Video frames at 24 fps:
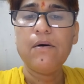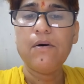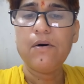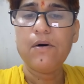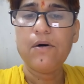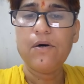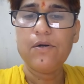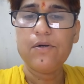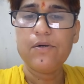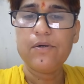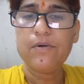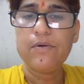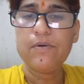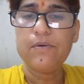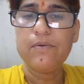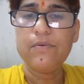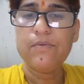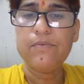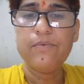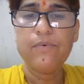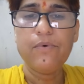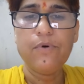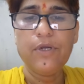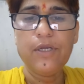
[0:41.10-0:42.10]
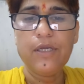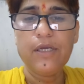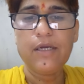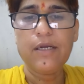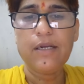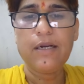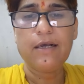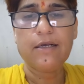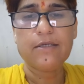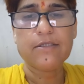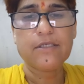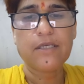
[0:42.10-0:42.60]
और वो एक
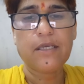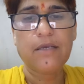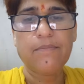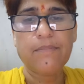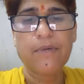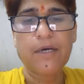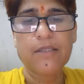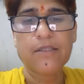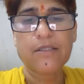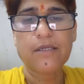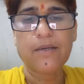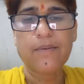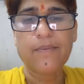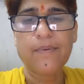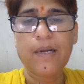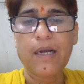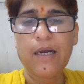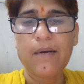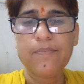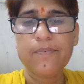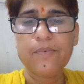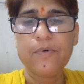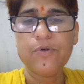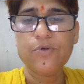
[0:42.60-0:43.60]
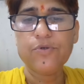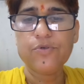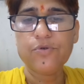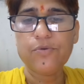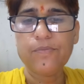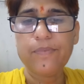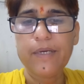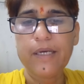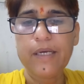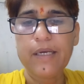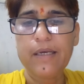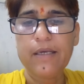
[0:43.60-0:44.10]
गिलास की मात्रा में आपको
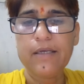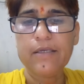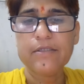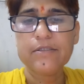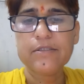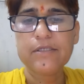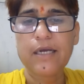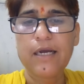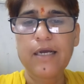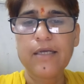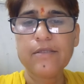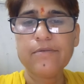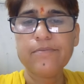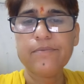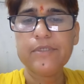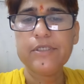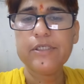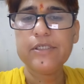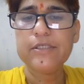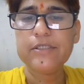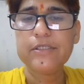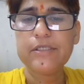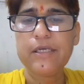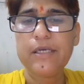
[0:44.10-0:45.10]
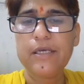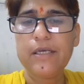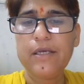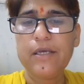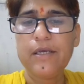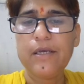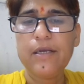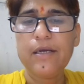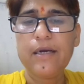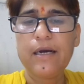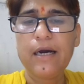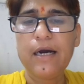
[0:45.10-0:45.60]
सुबह सात बजे से
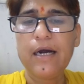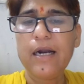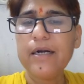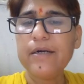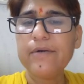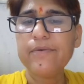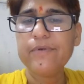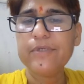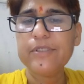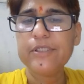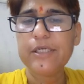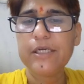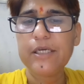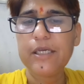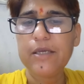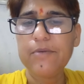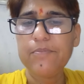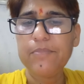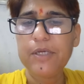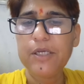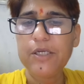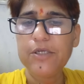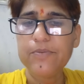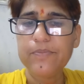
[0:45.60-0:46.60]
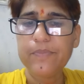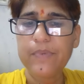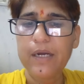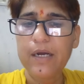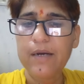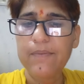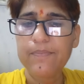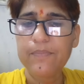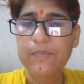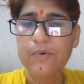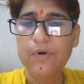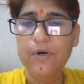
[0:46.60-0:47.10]
आठ बजे के बीच में
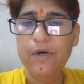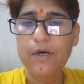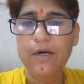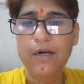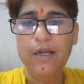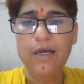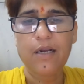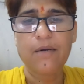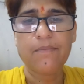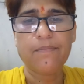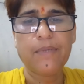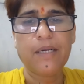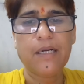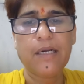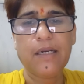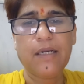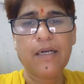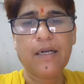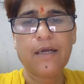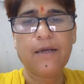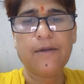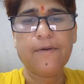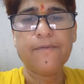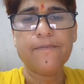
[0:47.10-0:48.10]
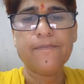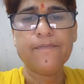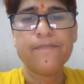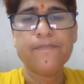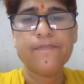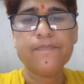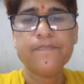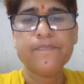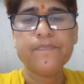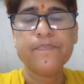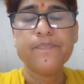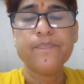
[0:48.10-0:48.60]
आपको हर हाल में लेना है
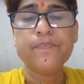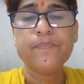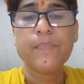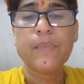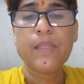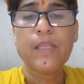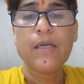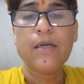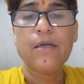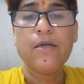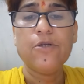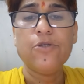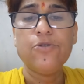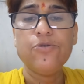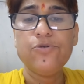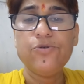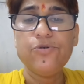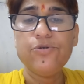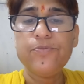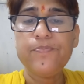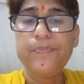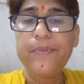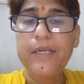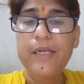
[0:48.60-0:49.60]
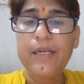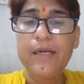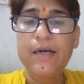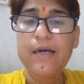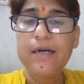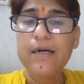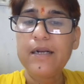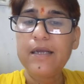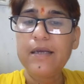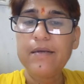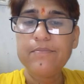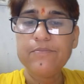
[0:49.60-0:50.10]
जूस पीने का
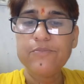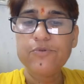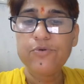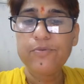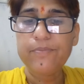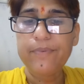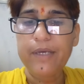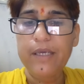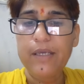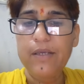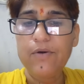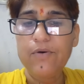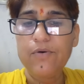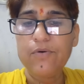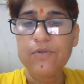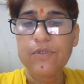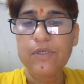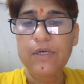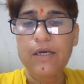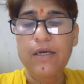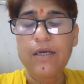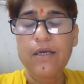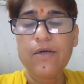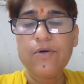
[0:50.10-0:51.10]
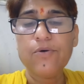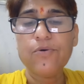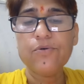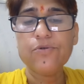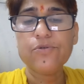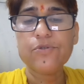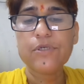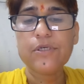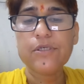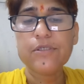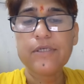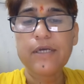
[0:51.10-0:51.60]
टाइम सुबह ही होता है
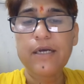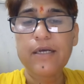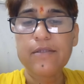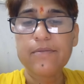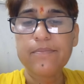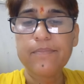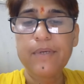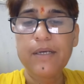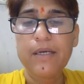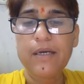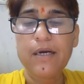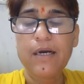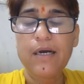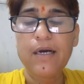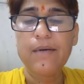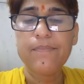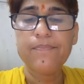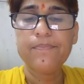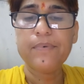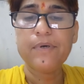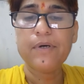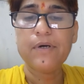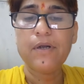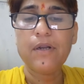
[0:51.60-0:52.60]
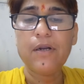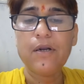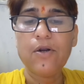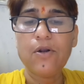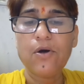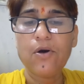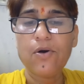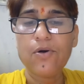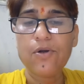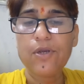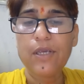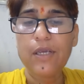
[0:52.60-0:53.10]
उसके साथ में आप
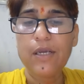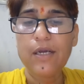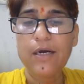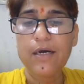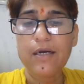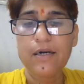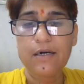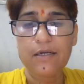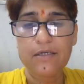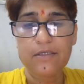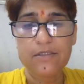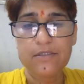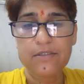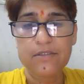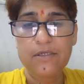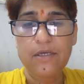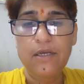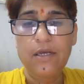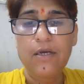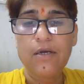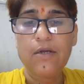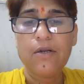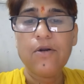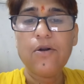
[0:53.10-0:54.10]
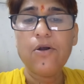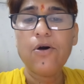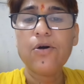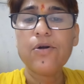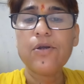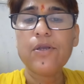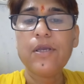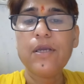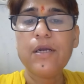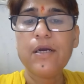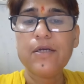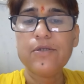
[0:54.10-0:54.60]
लौकी का रस
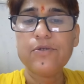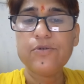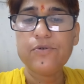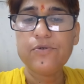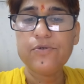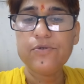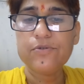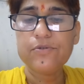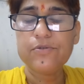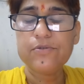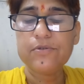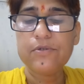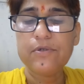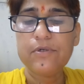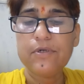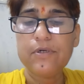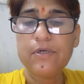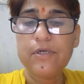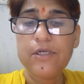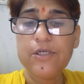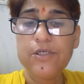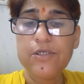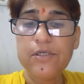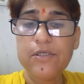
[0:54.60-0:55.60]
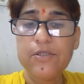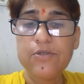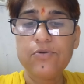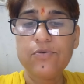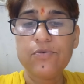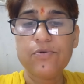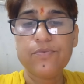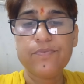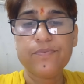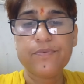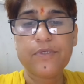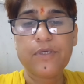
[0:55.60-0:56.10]
लौकी का जूस निश्चित
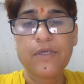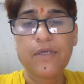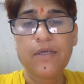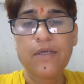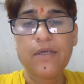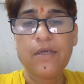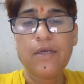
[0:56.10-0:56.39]
रूप से